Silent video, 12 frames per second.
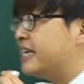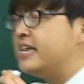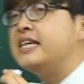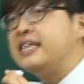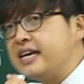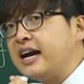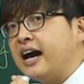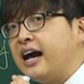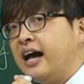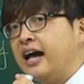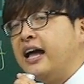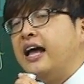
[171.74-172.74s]
이
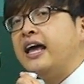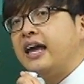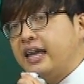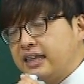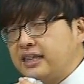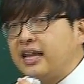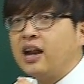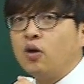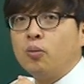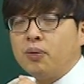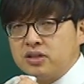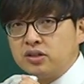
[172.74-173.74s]
D가
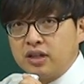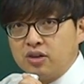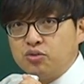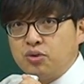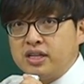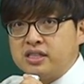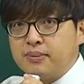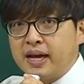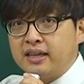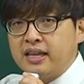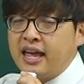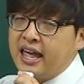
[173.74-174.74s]
했다라고 번역될 수도
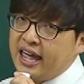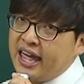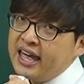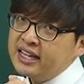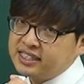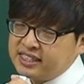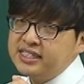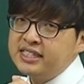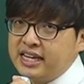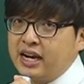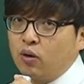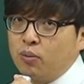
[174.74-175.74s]
있지만
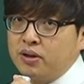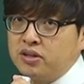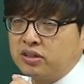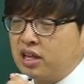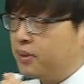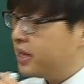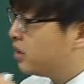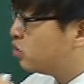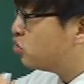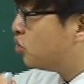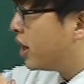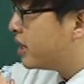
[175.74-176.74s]
해진이라고 번역되면
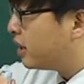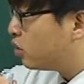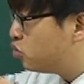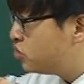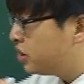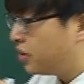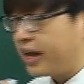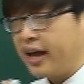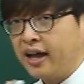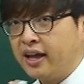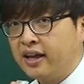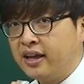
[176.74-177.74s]
이건 주어가 아니라
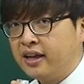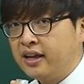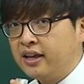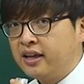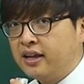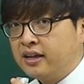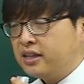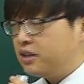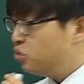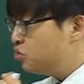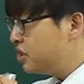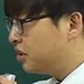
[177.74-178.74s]
수식어야. 근데
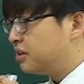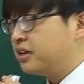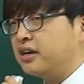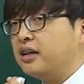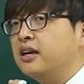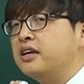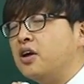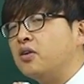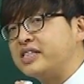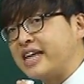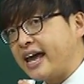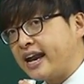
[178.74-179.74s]
이 수식어를
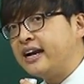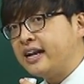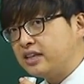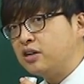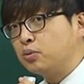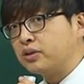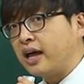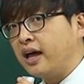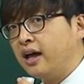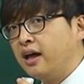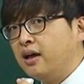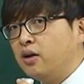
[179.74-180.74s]
영어 잘하는
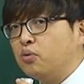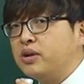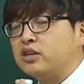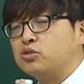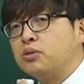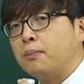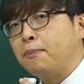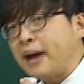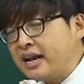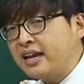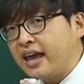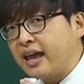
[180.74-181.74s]
애들보다 우리가 좀 더
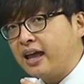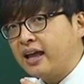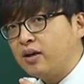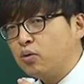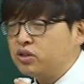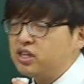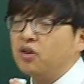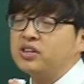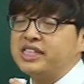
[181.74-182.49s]
빠르게 혹은